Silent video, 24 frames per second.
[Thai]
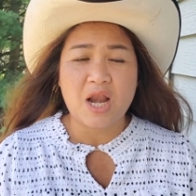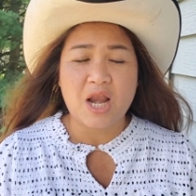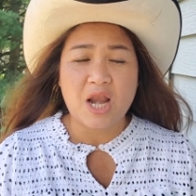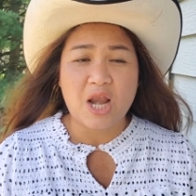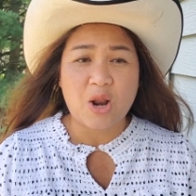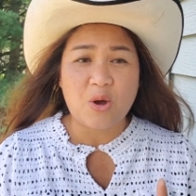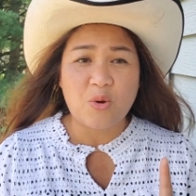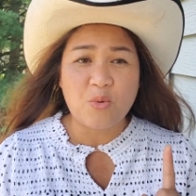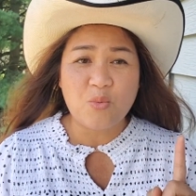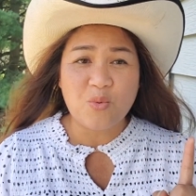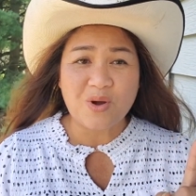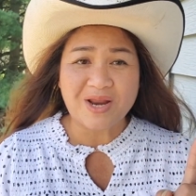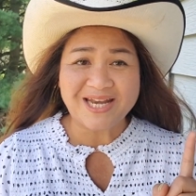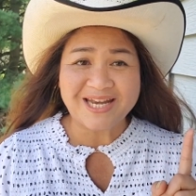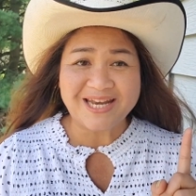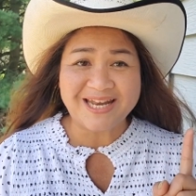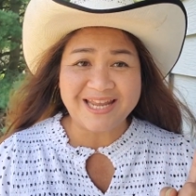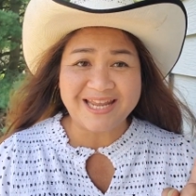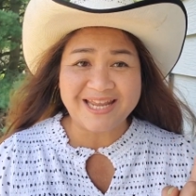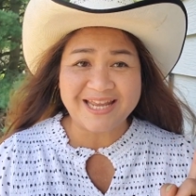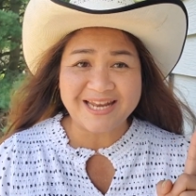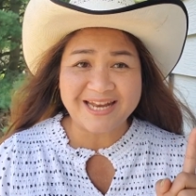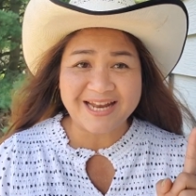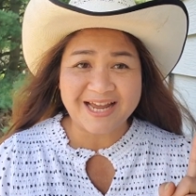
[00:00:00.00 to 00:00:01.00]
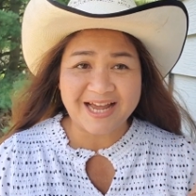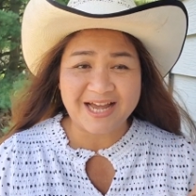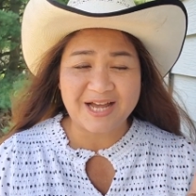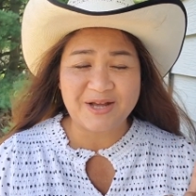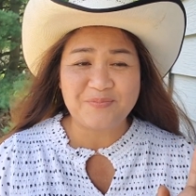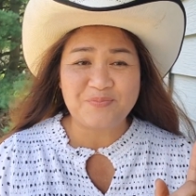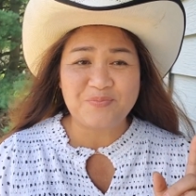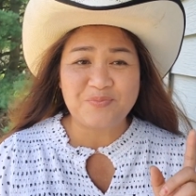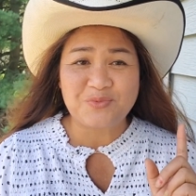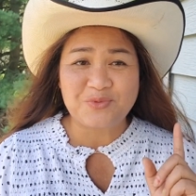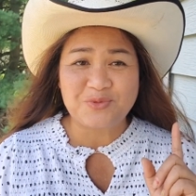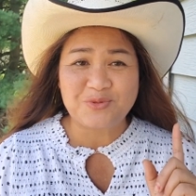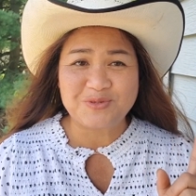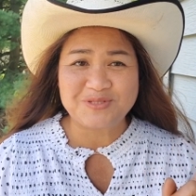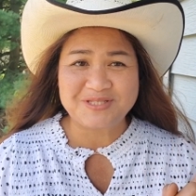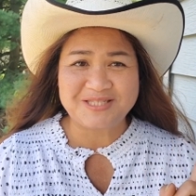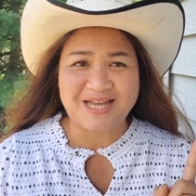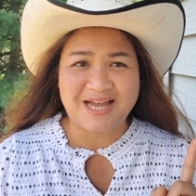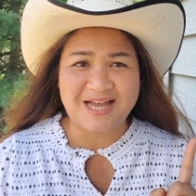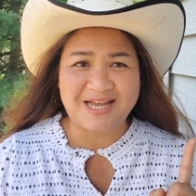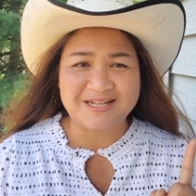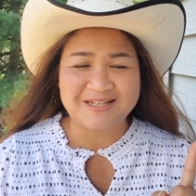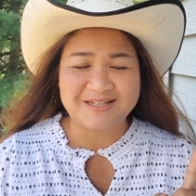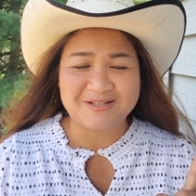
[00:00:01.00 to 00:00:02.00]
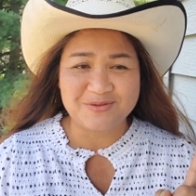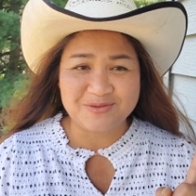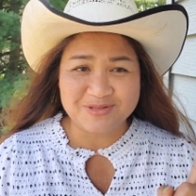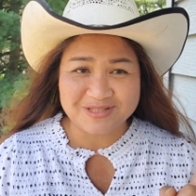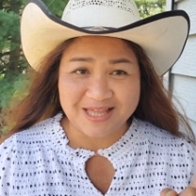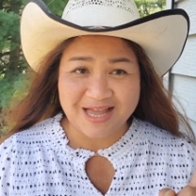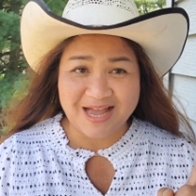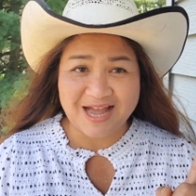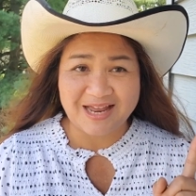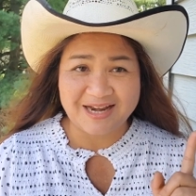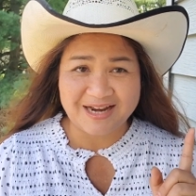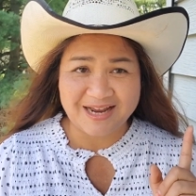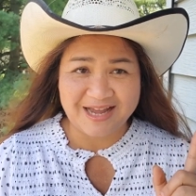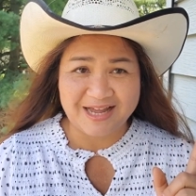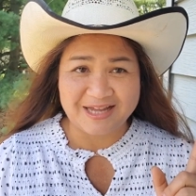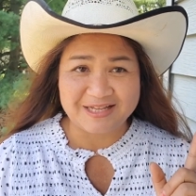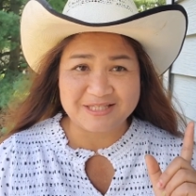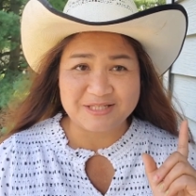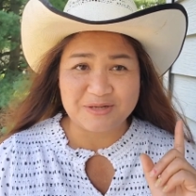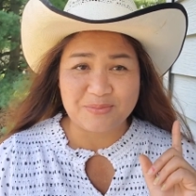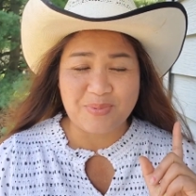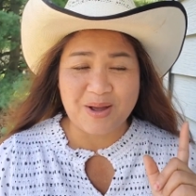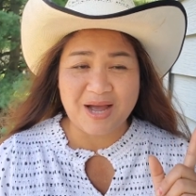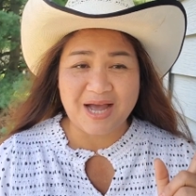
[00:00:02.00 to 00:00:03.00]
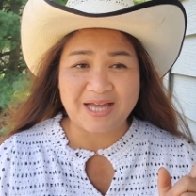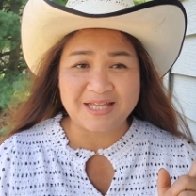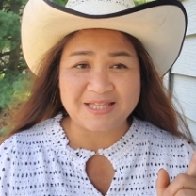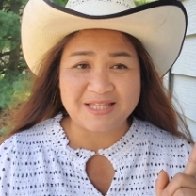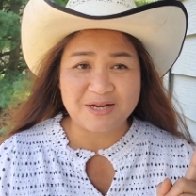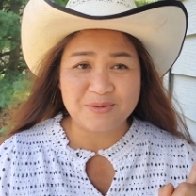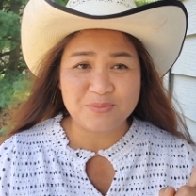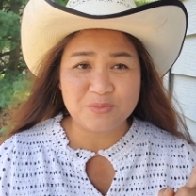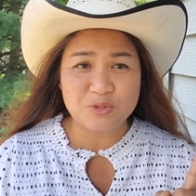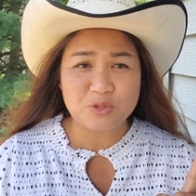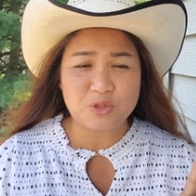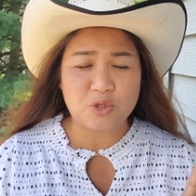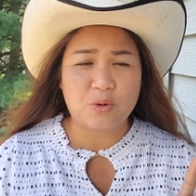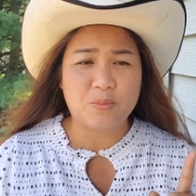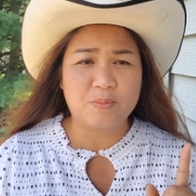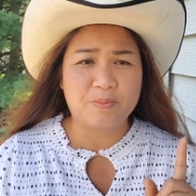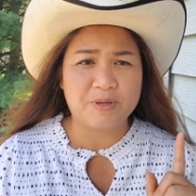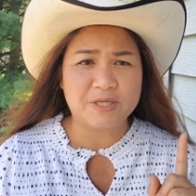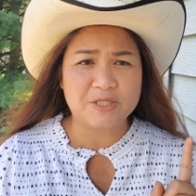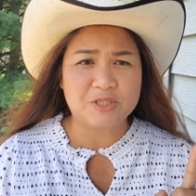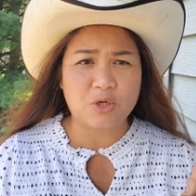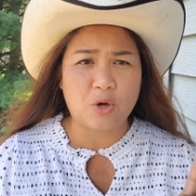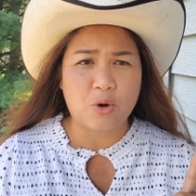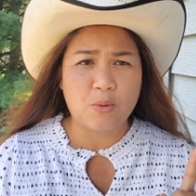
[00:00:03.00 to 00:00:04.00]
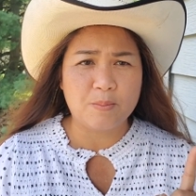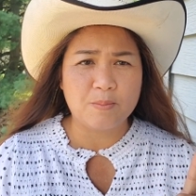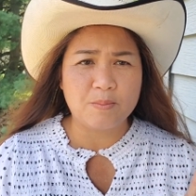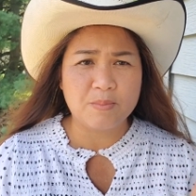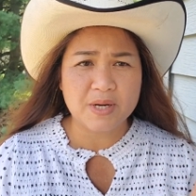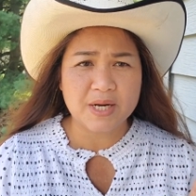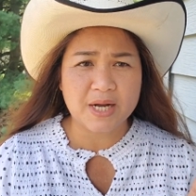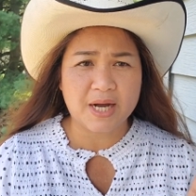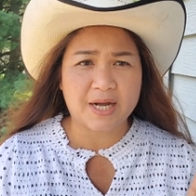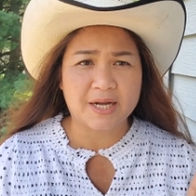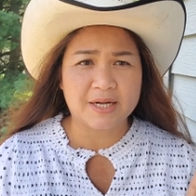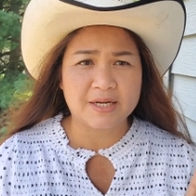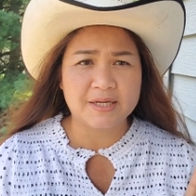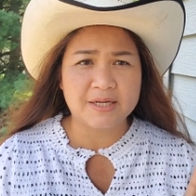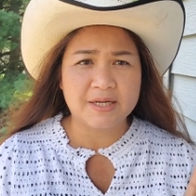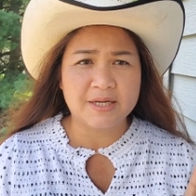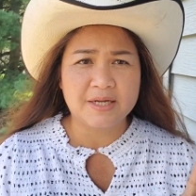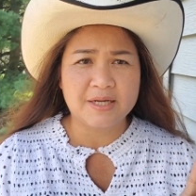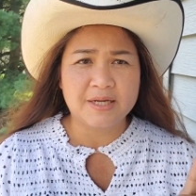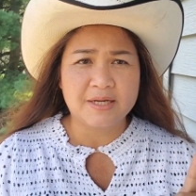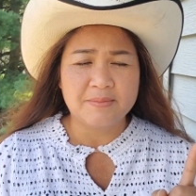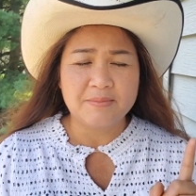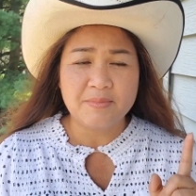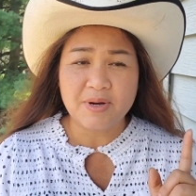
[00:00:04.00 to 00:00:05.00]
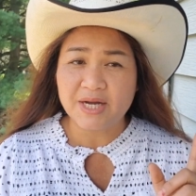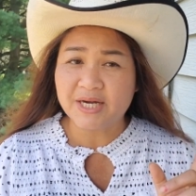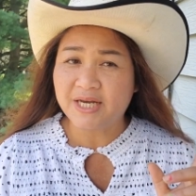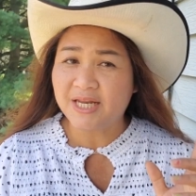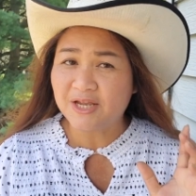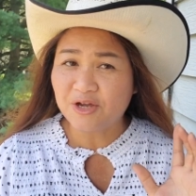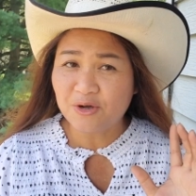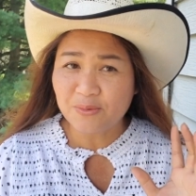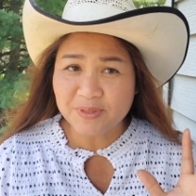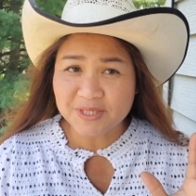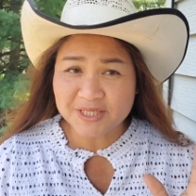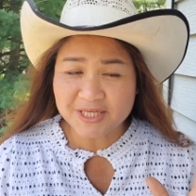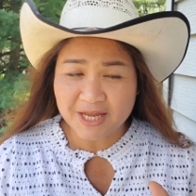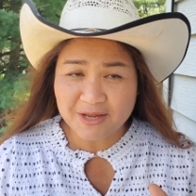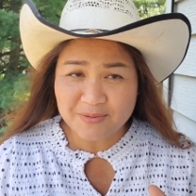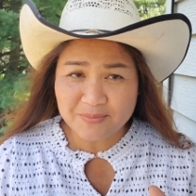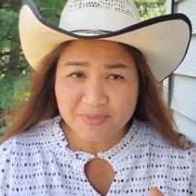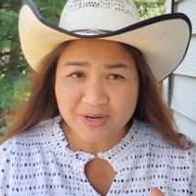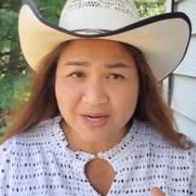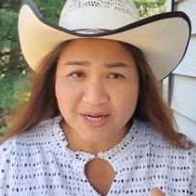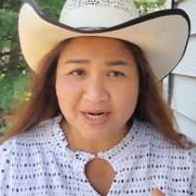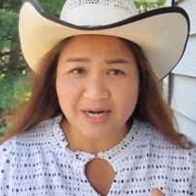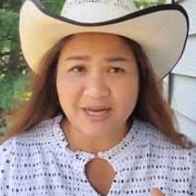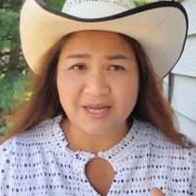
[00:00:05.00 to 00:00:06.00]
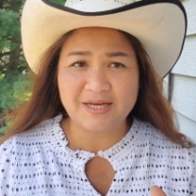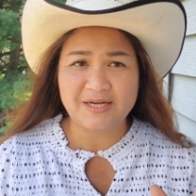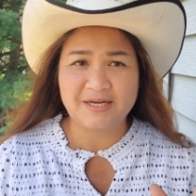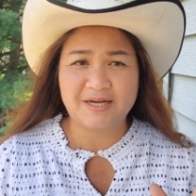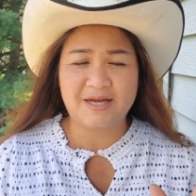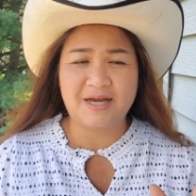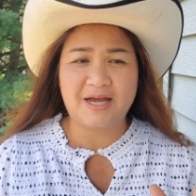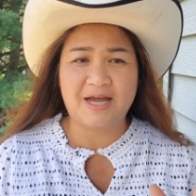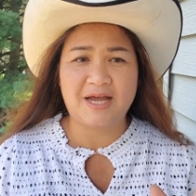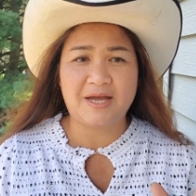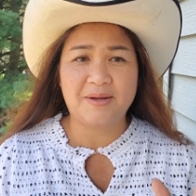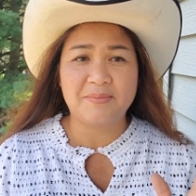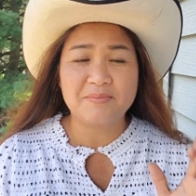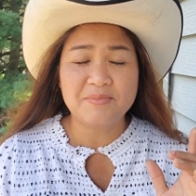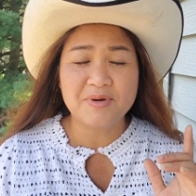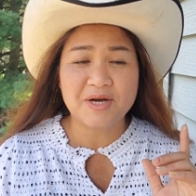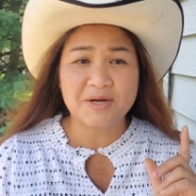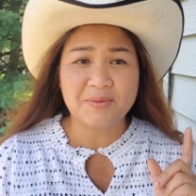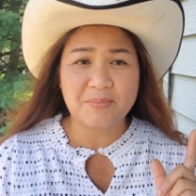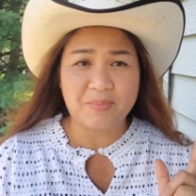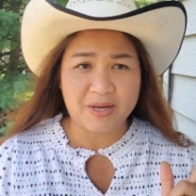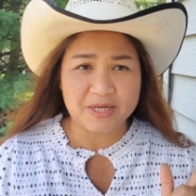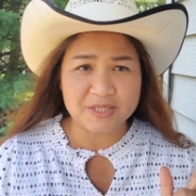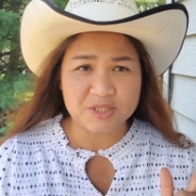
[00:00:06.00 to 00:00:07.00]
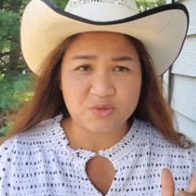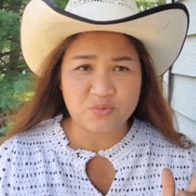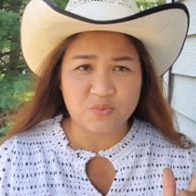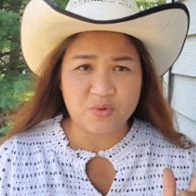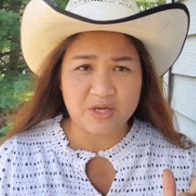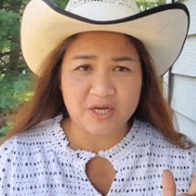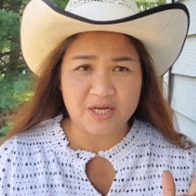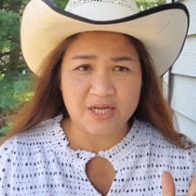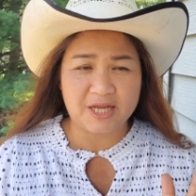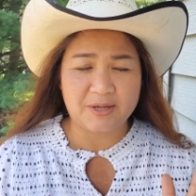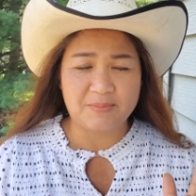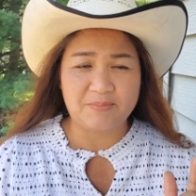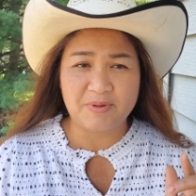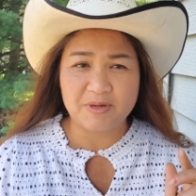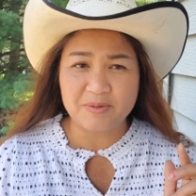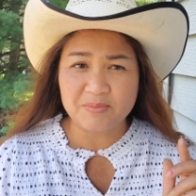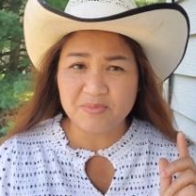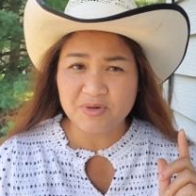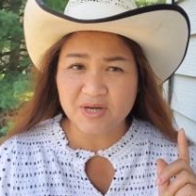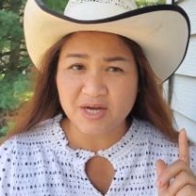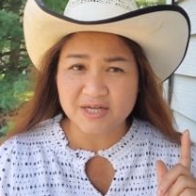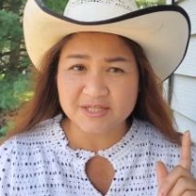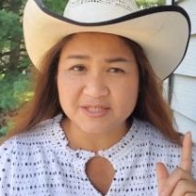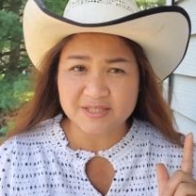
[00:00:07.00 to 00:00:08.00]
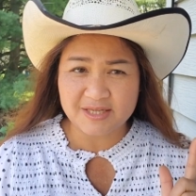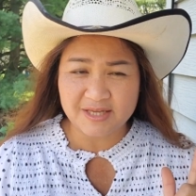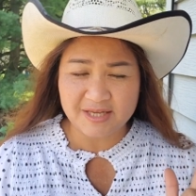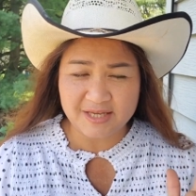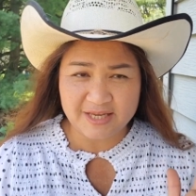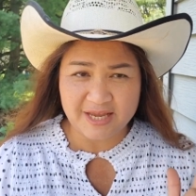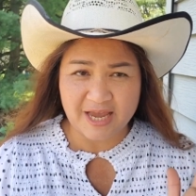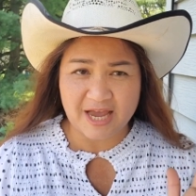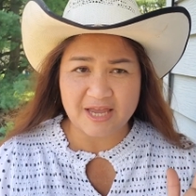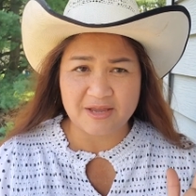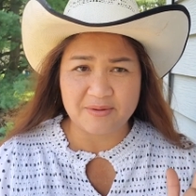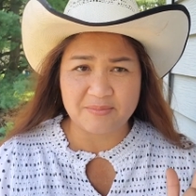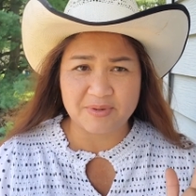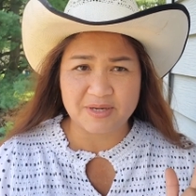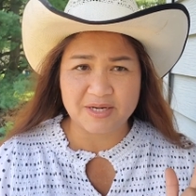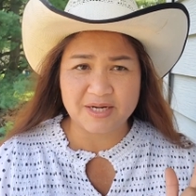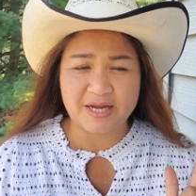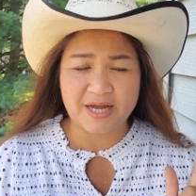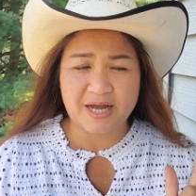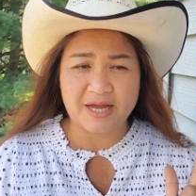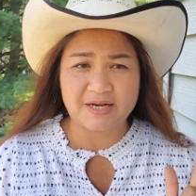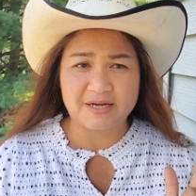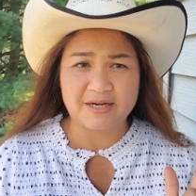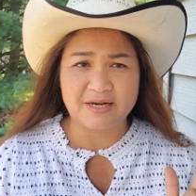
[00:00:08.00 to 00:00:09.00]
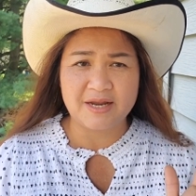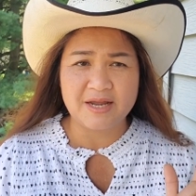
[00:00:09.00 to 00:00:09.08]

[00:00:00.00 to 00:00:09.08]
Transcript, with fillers: แล้ววันนี้นะคะ ตุกตาตุกตานะคะ จะพาท่านผู้ชมไปชมเมืองเมืองนี้ก็ไม่ใช่เมืองเล็กนะคะ เมืองเพนซิลเวเนียเป็นเมืองที่ใหญ่เหมือนกัน